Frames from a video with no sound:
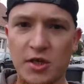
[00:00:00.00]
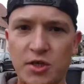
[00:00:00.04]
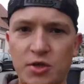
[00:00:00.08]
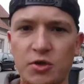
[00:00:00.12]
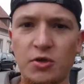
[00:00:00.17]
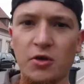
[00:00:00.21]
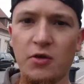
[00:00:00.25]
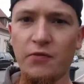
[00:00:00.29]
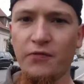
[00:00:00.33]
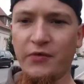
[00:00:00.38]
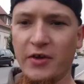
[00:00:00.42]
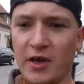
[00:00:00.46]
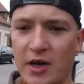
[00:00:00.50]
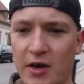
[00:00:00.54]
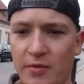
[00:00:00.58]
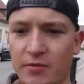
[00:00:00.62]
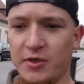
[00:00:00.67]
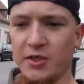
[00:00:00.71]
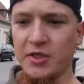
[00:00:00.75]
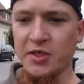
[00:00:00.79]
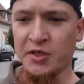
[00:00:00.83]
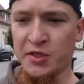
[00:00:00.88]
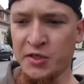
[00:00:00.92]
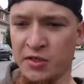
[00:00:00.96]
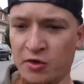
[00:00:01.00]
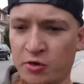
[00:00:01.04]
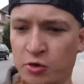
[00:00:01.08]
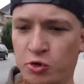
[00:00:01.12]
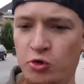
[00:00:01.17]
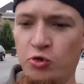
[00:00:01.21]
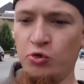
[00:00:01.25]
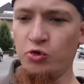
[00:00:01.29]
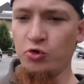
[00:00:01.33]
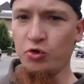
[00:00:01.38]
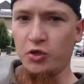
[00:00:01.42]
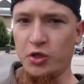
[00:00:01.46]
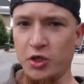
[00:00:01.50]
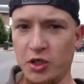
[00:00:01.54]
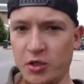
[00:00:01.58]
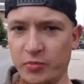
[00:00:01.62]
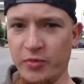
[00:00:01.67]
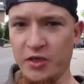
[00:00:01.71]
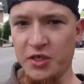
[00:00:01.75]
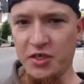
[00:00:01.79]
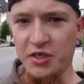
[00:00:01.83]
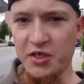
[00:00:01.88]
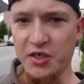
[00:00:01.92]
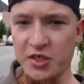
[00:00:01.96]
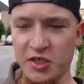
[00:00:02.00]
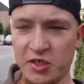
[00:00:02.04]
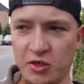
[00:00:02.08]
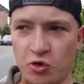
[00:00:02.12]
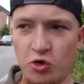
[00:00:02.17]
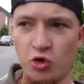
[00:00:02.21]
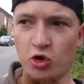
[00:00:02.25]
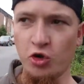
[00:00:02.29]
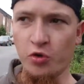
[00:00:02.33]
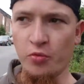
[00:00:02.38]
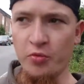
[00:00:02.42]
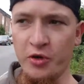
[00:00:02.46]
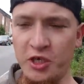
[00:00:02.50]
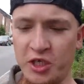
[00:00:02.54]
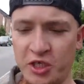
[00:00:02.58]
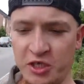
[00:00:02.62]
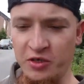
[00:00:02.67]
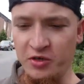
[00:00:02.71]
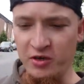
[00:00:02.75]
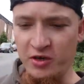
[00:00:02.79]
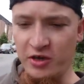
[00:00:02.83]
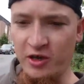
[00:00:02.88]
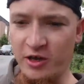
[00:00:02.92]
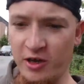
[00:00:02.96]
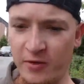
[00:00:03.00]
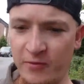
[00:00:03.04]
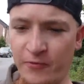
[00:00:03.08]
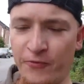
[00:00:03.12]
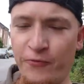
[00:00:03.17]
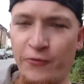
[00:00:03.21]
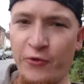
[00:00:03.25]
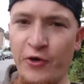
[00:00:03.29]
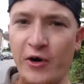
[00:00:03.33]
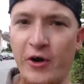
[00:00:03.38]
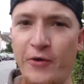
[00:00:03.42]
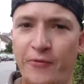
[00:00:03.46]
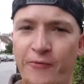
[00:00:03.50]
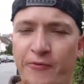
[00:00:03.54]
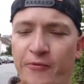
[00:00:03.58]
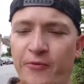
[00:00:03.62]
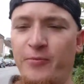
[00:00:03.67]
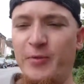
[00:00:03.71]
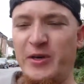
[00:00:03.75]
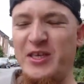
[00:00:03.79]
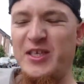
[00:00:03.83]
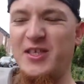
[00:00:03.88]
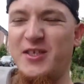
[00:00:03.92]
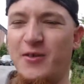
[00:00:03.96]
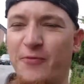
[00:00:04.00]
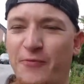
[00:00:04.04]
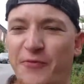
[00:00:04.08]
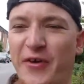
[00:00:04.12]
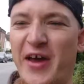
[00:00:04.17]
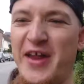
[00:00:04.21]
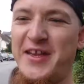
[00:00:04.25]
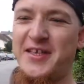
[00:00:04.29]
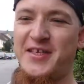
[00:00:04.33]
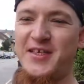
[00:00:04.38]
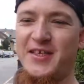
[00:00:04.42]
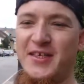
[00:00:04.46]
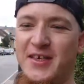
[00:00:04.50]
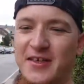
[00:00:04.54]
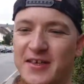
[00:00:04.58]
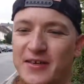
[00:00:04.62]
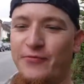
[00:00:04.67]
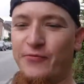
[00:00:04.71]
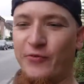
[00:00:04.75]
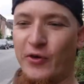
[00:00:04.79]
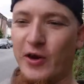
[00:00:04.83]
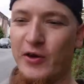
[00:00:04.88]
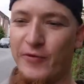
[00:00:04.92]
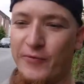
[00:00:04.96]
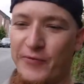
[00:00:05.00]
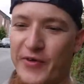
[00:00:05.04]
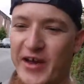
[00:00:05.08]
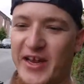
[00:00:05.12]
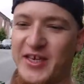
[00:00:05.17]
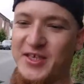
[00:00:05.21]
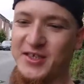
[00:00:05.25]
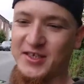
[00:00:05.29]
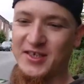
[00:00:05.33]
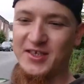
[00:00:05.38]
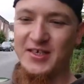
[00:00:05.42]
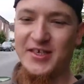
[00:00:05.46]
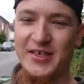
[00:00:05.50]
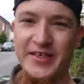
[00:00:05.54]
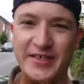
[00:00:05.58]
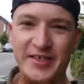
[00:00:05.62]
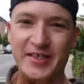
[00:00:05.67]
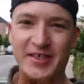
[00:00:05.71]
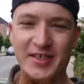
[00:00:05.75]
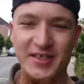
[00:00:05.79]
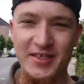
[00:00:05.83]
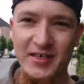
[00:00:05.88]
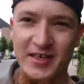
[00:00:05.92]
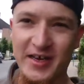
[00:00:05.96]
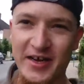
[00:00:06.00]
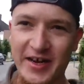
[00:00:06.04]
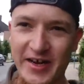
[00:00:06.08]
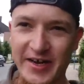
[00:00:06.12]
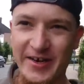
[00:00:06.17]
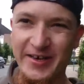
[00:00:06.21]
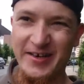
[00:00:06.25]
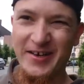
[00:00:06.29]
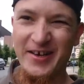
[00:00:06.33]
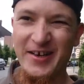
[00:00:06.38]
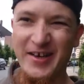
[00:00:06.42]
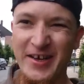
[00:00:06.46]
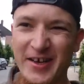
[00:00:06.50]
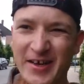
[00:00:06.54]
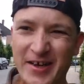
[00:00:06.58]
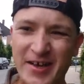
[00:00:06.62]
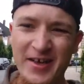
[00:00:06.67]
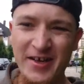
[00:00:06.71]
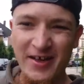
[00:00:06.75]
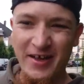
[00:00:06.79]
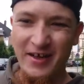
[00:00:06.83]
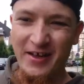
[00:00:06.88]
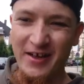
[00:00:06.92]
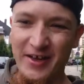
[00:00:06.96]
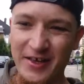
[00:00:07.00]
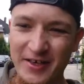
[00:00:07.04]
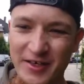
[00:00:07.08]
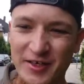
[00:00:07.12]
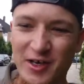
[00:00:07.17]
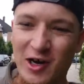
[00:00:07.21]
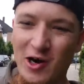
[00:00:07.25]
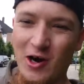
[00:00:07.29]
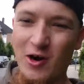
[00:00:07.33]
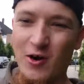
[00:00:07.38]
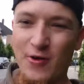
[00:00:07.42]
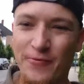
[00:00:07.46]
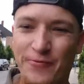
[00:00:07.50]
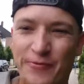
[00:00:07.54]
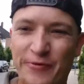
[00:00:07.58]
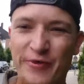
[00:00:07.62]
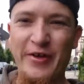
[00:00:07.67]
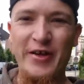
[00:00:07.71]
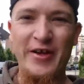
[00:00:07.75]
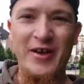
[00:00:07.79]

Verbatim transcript: Achso, wir haben diesen Hügel mit diesen komischen, ähm, voll, mit diesen fettigen, voll Fettkieselsteinen äh, drauf.